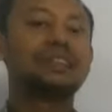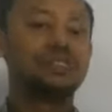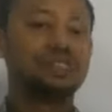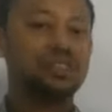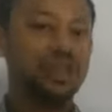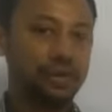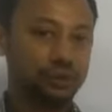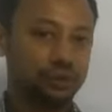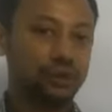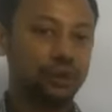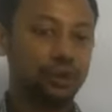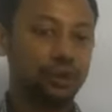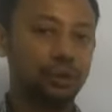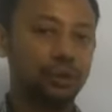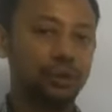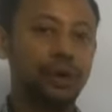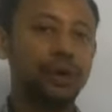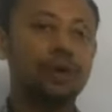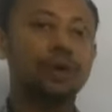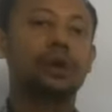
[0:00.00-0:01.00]
সার্থক
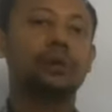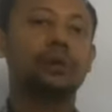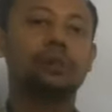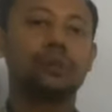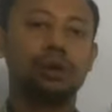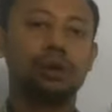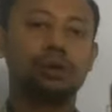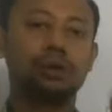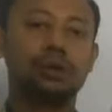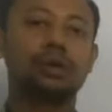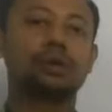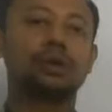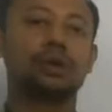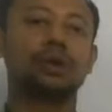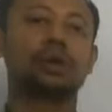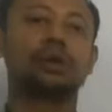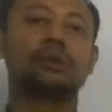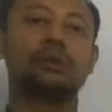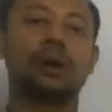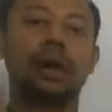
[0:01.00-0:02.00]
হবে কারণ পণ্যটি
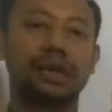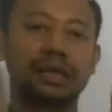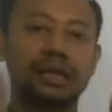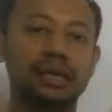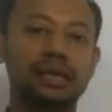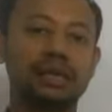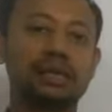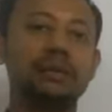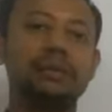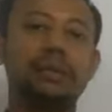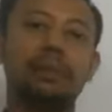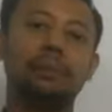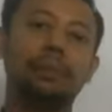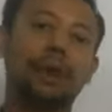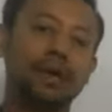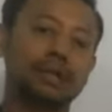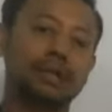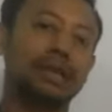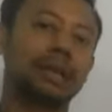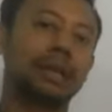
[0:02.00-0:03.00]
তখন মার্কেটে বা
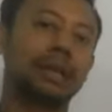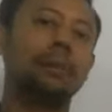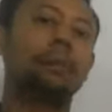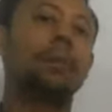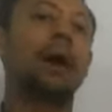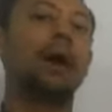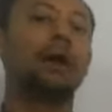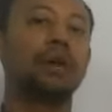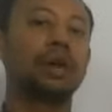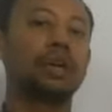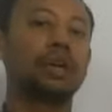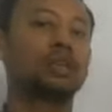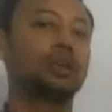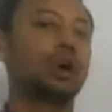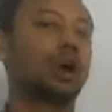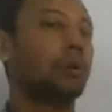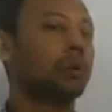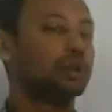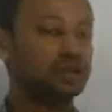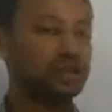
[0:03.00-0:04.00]
বাজারে ভালো একটি
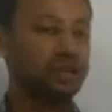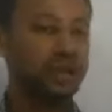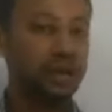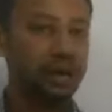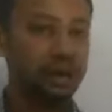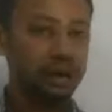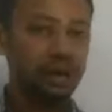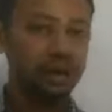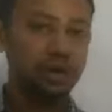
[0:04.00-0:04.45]
অবস্থান